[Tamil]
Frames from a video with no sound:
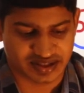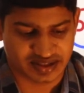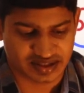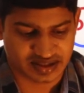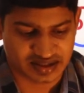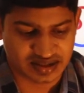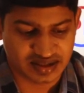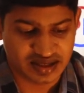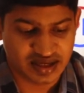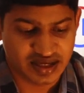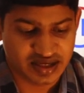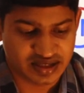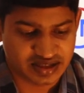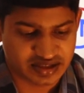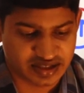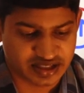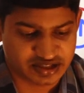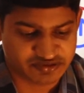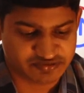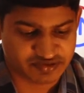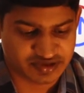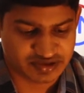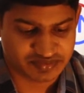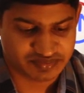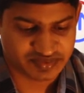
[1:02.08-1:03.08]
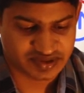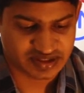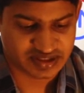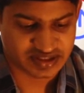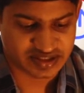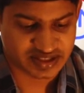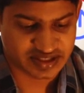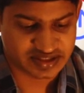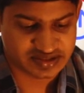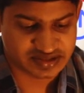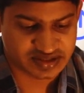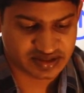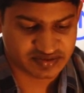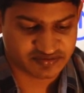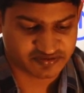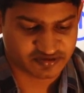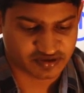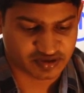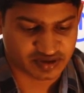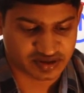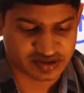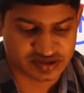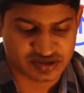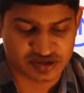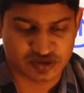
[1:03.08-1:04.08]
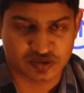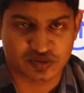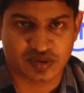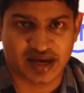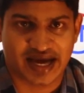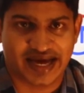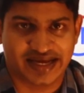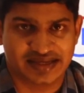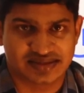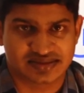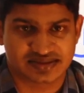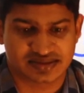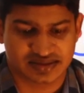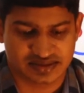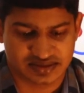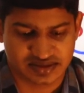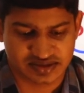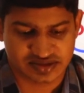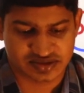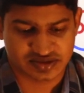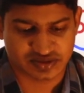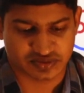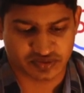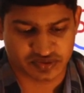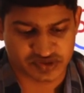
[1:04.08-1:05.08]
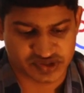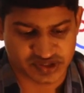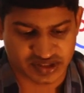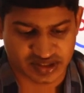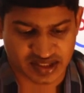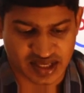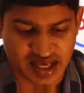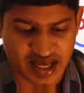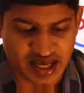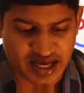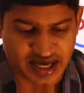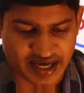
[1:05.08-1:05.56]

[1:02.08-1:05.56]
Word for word: அப்படின்னா இட் வில் பி ஈஸி ஃபார் அஸ் டு ஆன்சர் திஸ் கொஷின்